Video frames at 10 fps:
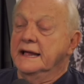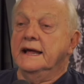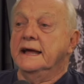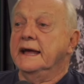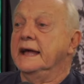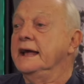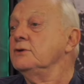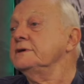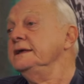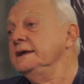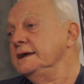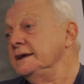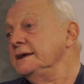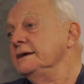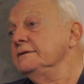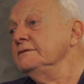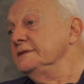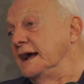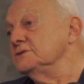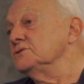é, é, o que
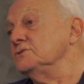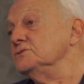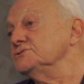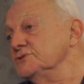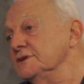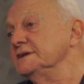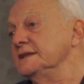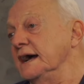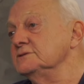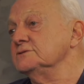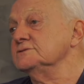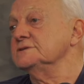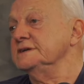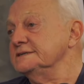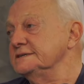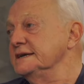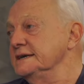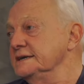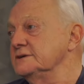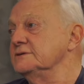dá no consolidado no dia
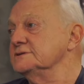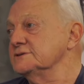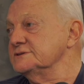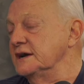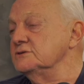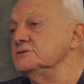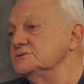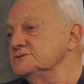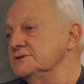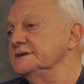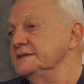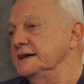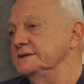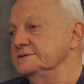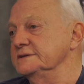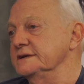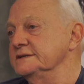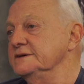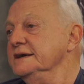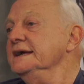seguinte, quando sai o consolidado, entendeu?